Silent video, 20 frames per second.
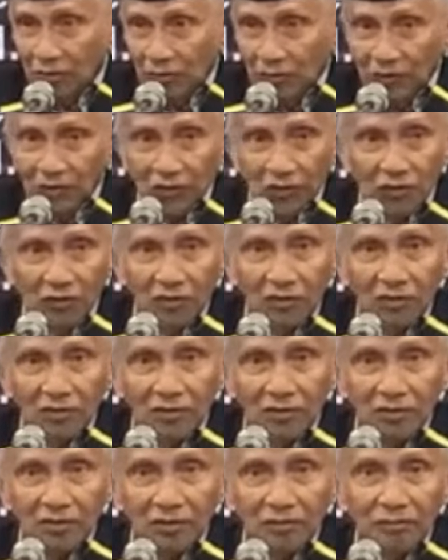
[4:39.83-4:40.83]

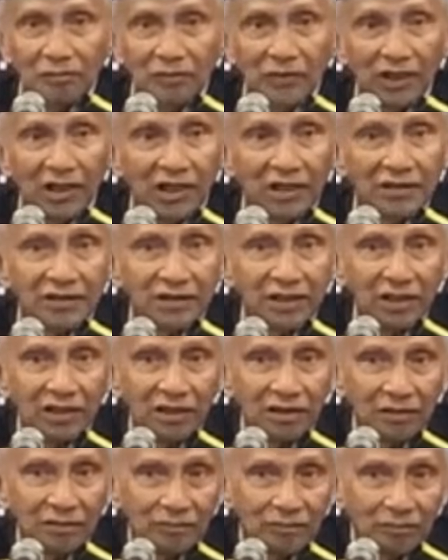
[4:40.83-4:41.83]
gubernur
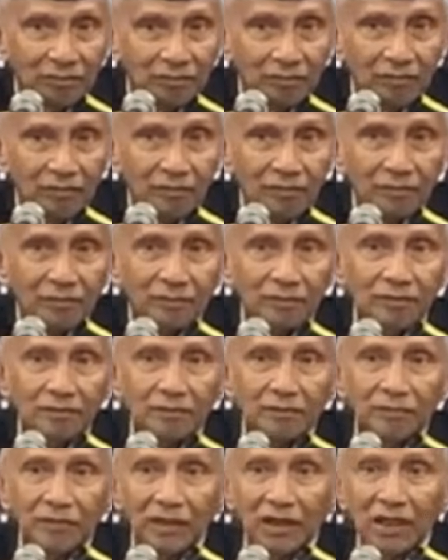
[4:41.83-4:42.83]
menggeser
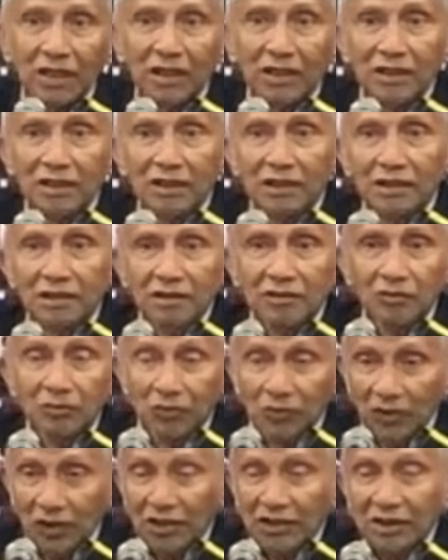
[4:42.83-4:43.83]
Pak
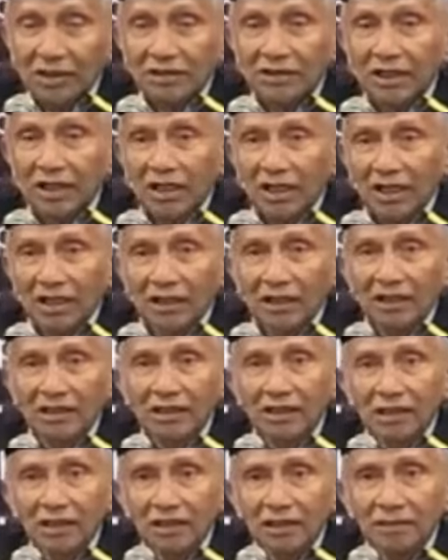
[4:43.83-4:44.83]
Gubernur kita sekarang ini
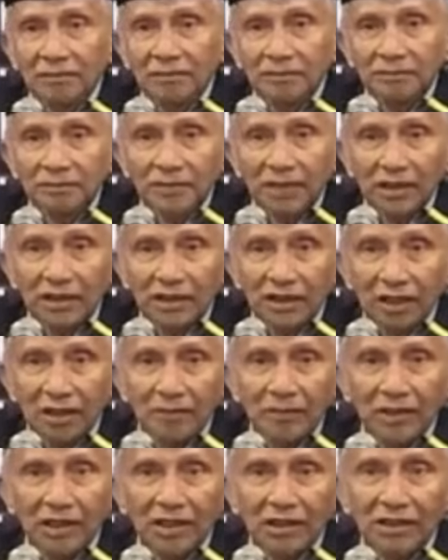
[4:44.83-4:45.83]
ya, Edi
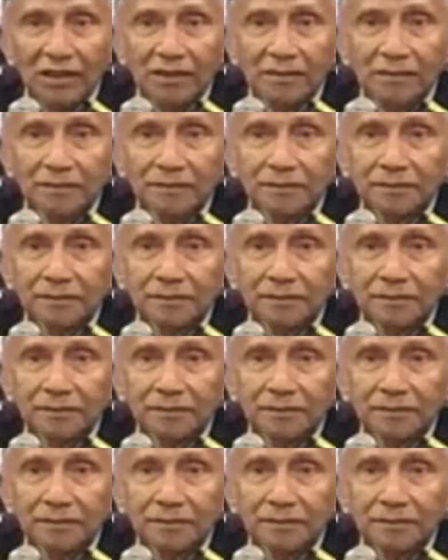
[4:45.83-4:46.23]
Ramayadi.